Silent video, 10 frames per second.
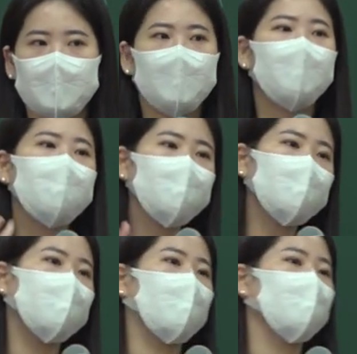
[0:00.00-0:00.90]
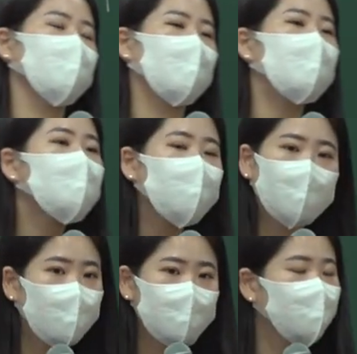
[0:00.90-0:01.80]
어른들이 말하는 엘리트가
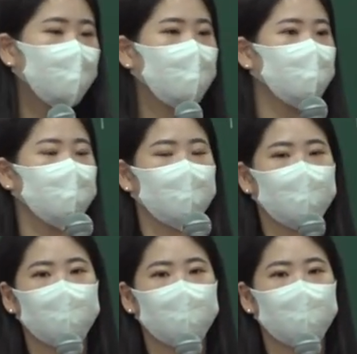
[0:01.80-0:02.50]
뭔지 모르겠어.